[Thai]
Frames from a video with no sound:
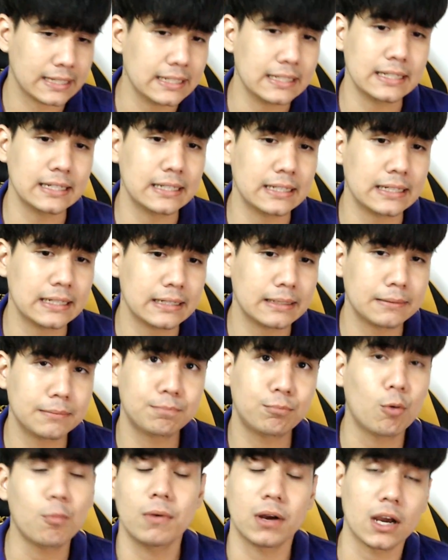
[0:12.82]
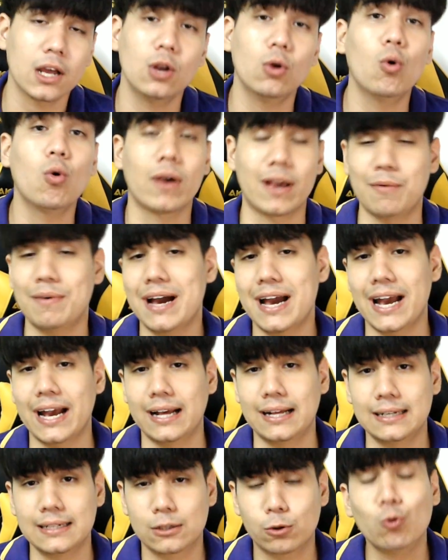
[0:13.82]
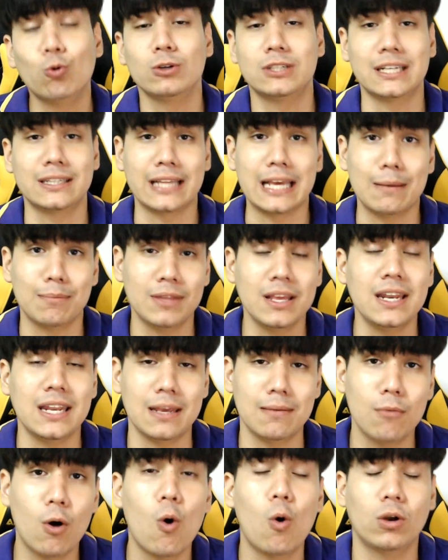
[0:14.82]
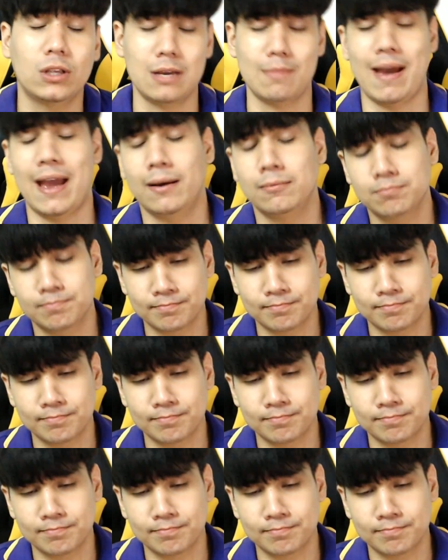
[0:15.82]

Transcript: คือพวกมึงก็รู้ไงว่ากูสตรีมที่นีโมใช่ไหม